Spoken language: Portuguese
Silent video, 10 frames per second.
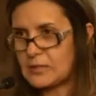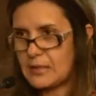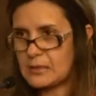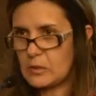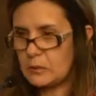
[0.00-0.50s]
do
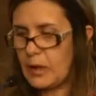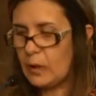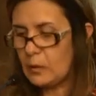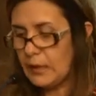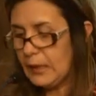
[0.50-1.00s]
Estado de São
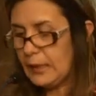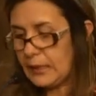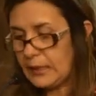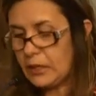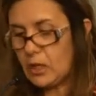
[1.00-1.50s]
Paulo,
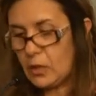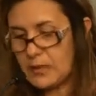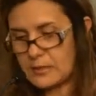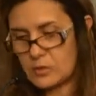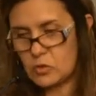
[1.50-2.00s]
criou essas